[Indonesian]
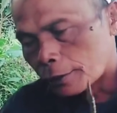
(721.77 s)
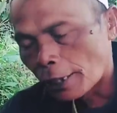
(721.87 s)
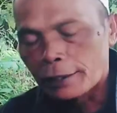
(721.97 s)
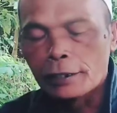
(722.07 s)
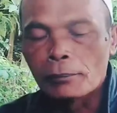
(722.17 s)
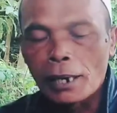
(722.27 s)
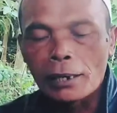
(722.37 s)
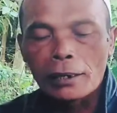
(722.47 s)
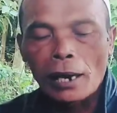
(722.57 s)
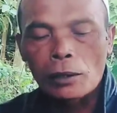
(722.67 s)
ya ini
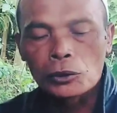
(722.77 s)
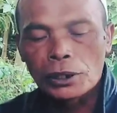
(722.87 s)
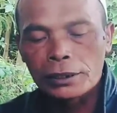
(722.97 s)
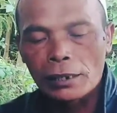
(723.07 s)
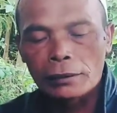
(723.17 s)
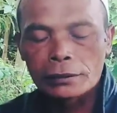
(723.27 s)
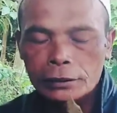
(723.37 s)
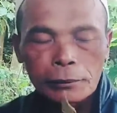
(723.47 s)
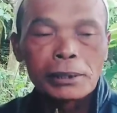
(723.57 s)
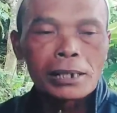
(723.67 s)
mah harusnya
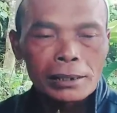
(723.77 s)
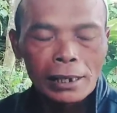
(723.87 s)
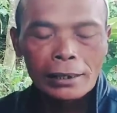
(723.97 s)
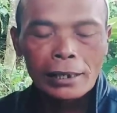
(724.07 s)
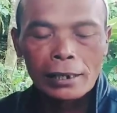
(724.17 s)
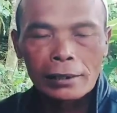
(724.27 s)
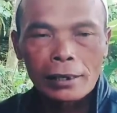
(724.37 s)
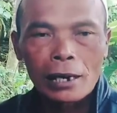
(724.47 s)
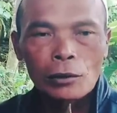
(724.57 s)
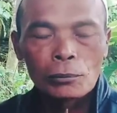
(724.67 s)
sebenarnya ya
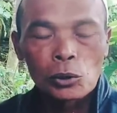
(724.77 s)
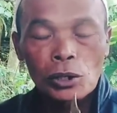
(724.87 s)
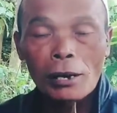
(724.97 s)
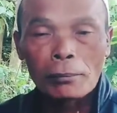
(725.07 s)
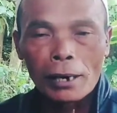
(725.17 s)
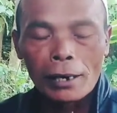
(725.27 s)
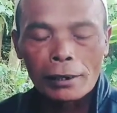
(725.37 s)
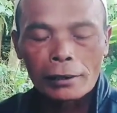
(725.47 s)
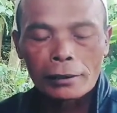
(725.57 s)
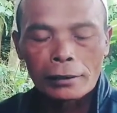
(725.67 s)
kalau menurut abah
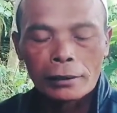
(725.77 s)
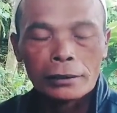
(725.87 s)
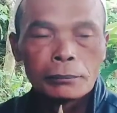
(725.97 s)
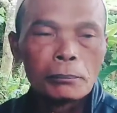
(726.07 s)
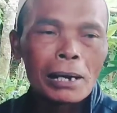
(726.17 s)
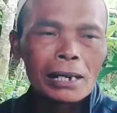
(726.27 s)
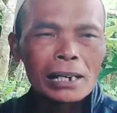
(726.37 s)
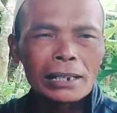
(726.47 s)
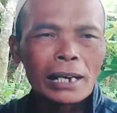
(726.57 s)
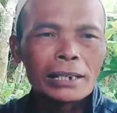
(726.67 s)

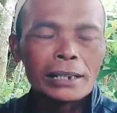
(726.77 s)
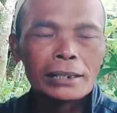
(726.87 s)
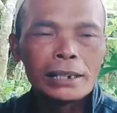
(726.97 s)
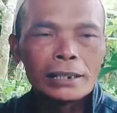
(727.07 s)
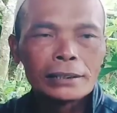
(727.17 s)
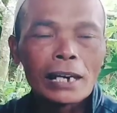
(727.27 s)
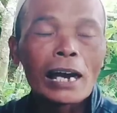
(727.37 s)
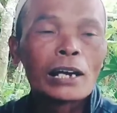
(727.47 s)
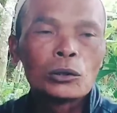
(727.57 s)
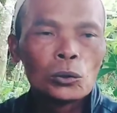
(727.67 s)
barang kayak gini
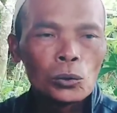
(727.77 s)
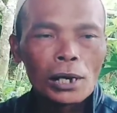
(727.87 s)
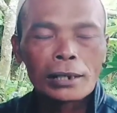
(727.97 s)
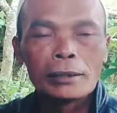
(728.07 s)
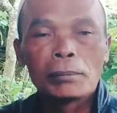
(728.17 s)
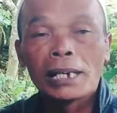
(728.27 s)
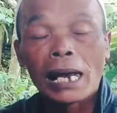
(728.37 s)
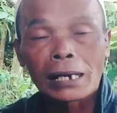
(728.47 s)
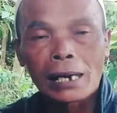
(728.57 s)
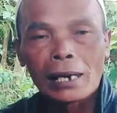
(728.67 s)
jangan dululah
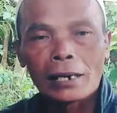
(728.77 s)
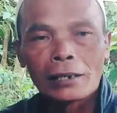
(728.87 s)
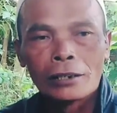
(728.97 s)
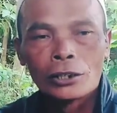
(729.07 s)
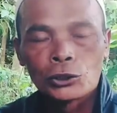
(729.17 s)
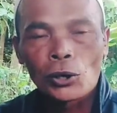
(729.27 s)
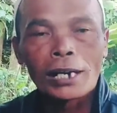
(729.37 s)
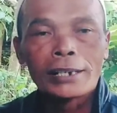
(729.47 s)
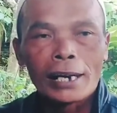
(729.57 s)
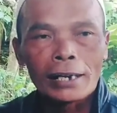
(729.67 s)
dipelihara oh, iya.
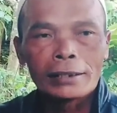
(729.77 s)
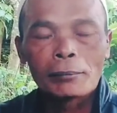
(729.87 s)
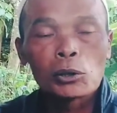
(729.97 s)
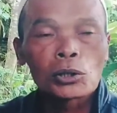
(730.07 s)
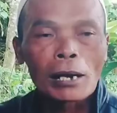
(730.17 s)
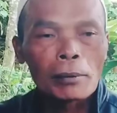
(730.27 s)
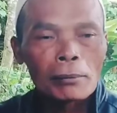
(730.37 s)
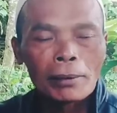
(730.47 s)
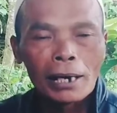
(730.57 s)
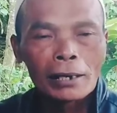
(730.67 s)
soalnya ya menurut
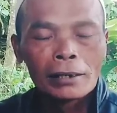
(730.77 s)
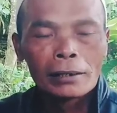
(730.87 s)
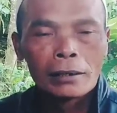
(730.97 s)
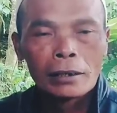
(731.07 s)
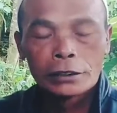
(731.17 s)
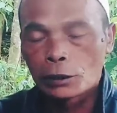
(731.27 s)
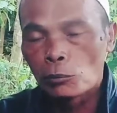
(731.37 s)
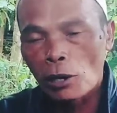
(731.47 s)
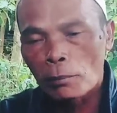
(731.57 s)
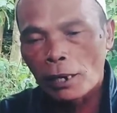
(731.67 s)
abah mah
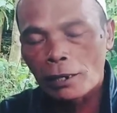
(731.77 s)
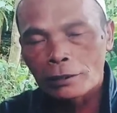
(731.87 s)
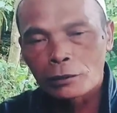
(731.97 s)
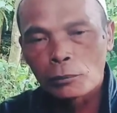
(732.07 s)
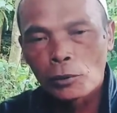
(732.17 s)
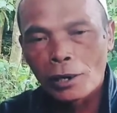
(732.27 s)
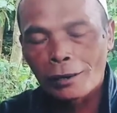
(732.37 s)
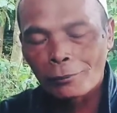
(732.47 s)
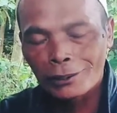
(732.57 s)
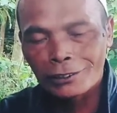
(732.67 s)
semua barang semua
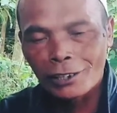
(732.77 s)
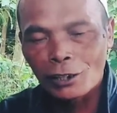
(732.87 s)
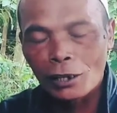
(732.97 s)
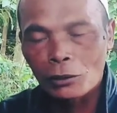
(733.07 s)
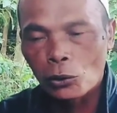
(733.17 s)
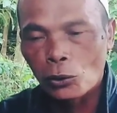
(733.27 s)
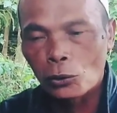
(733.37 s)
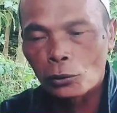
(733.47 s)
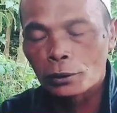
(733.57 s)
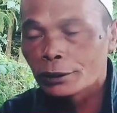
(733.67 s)
apa istilahnya
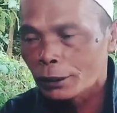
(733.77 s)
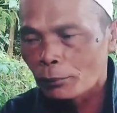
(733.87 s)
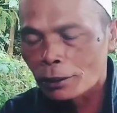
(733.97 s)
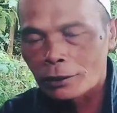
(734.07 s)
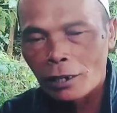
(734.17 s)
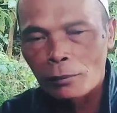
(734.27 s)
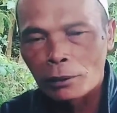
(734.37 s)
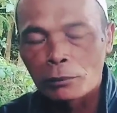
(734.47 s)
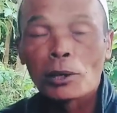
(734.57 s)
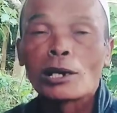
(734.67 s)
oh jima segala
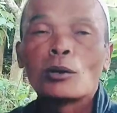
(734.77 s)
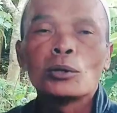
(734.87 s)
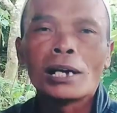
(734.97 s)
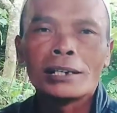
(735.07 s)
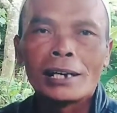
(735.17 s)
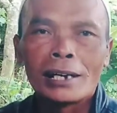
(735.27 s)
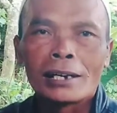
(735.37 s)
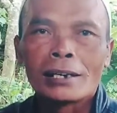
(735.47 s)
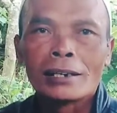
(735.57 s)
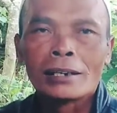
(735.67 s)
macam gak ada gunanya
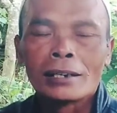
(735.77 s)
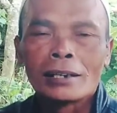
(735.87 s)
hmm, hmm,